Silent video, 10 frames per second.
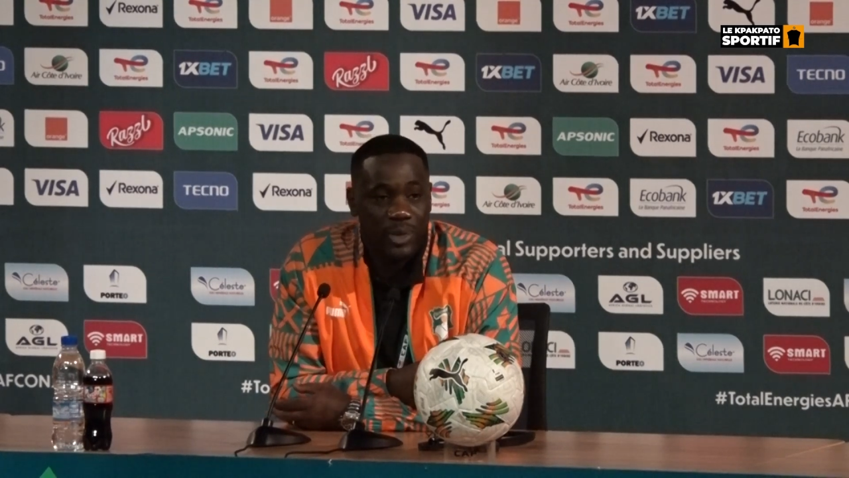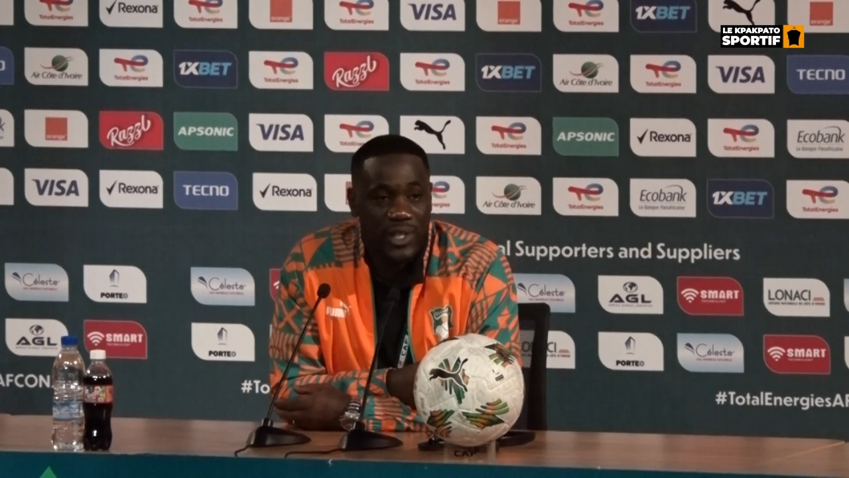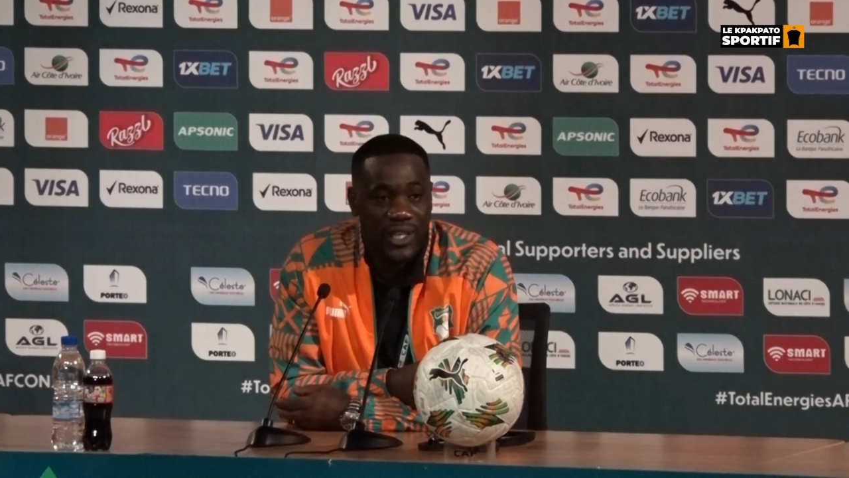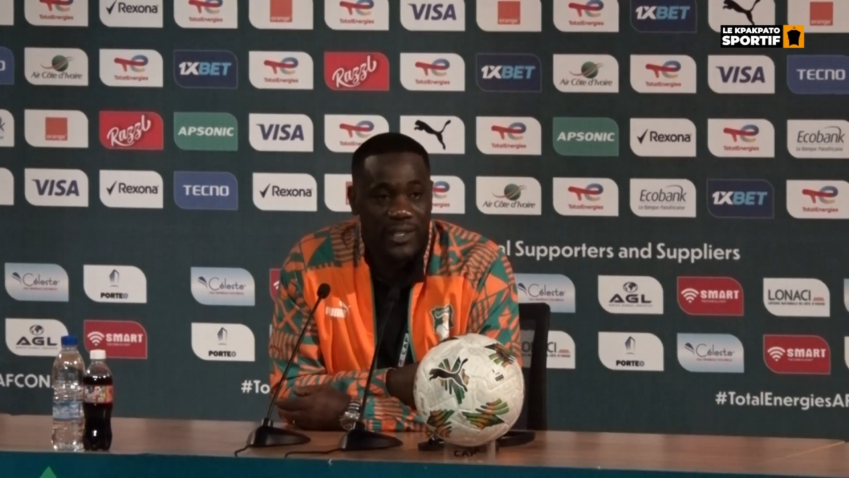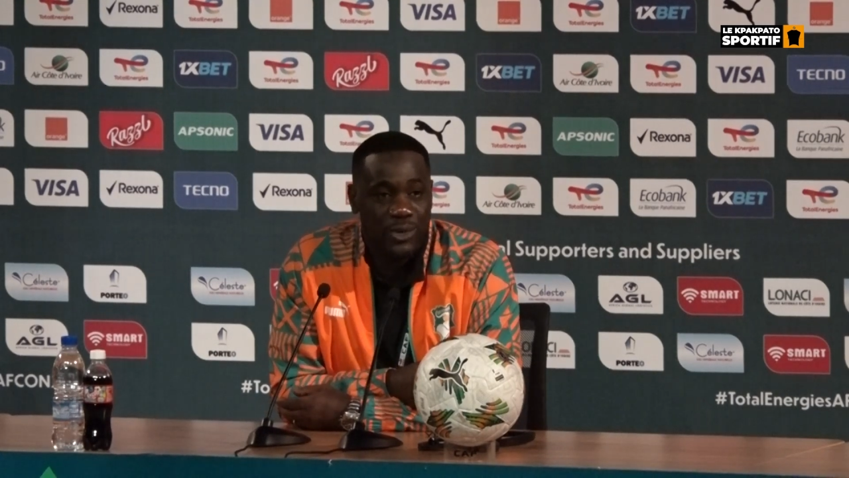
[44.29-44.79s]

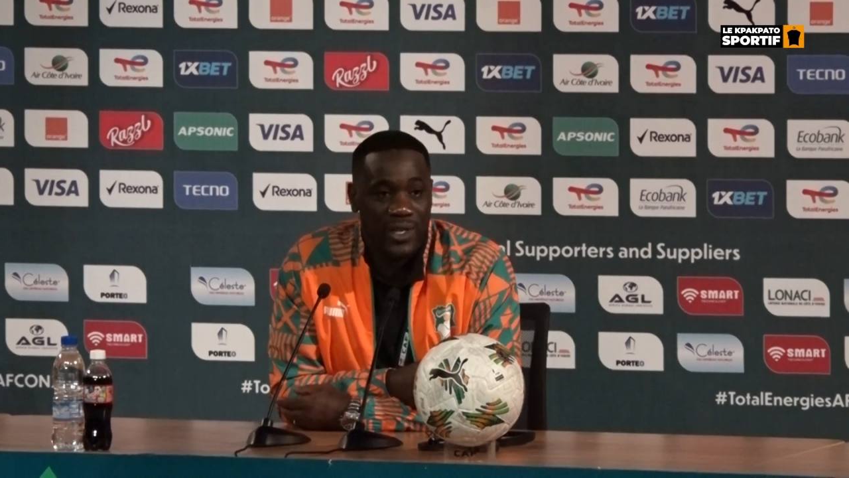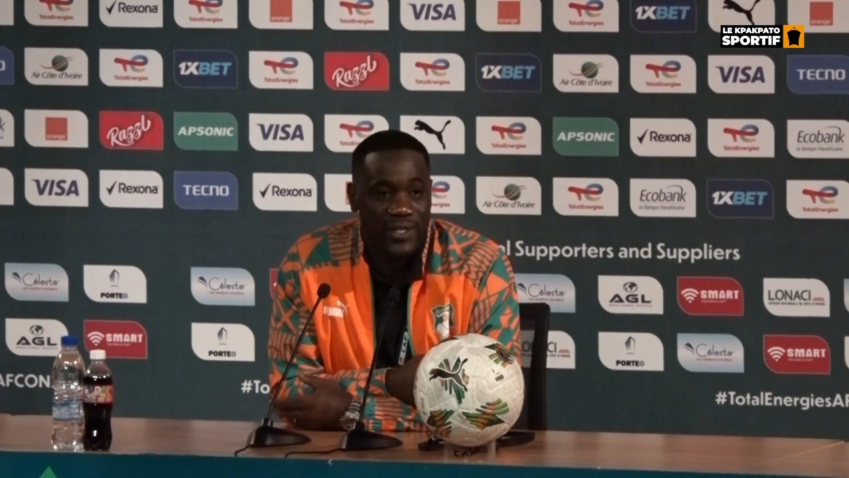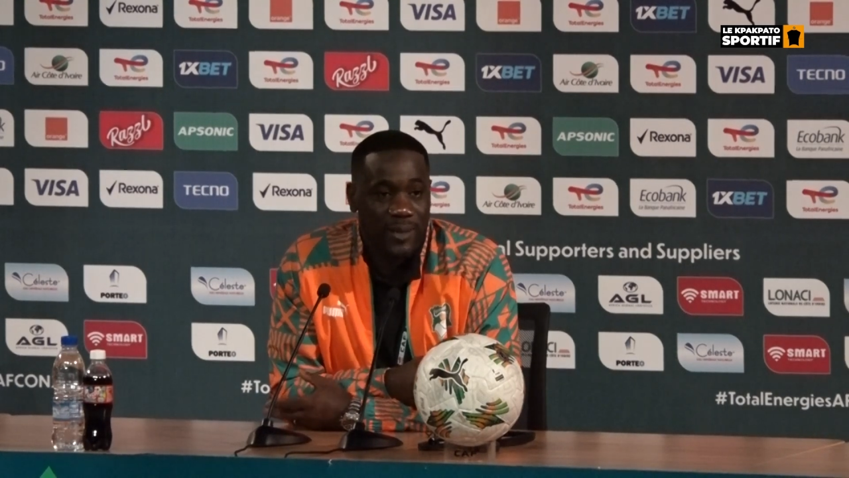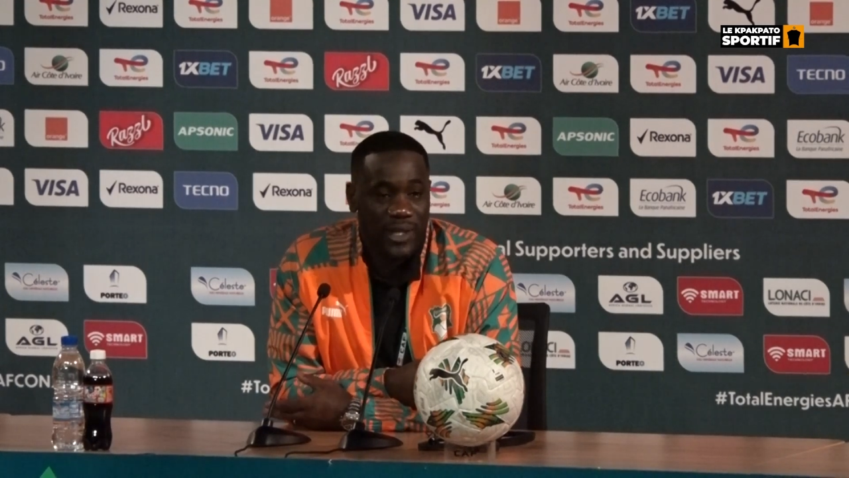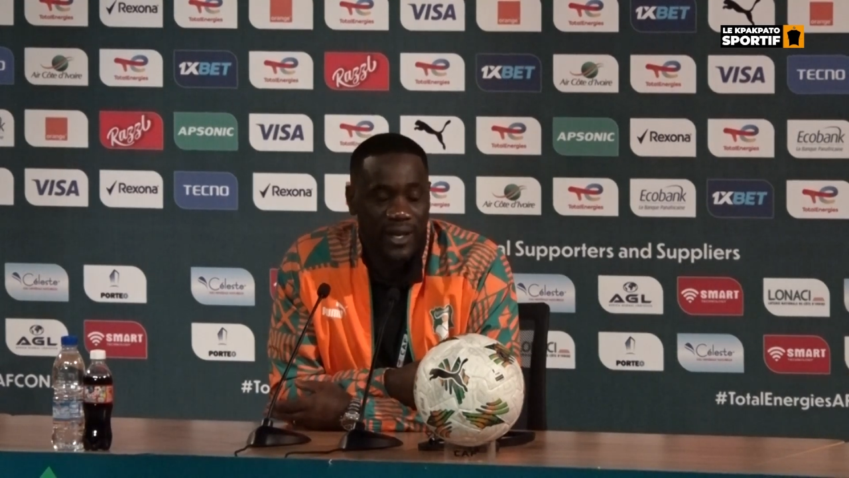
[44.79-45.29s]
poser la question à
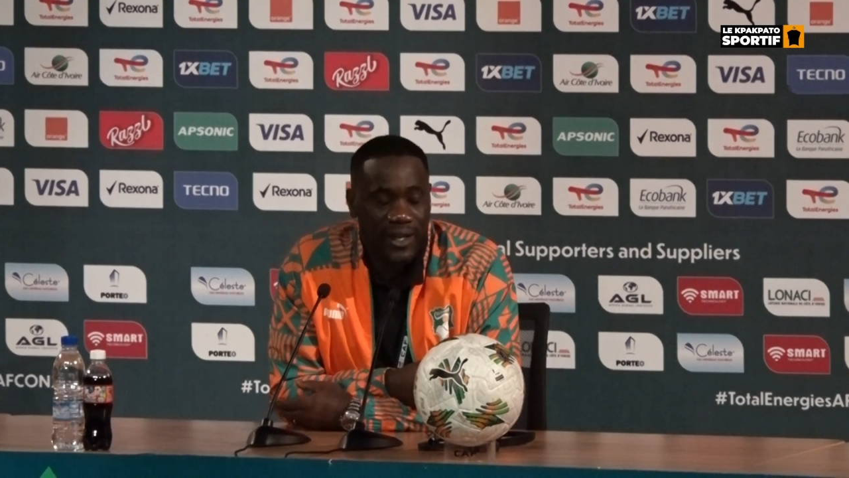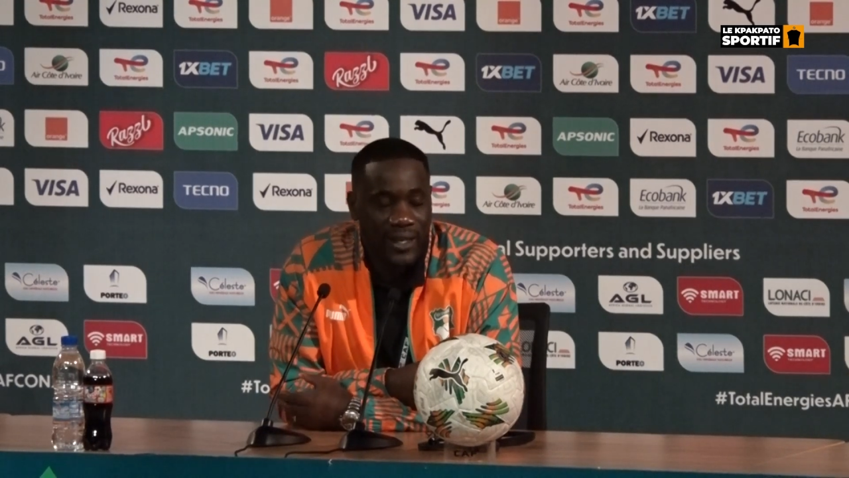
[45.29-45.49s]
Seb, qui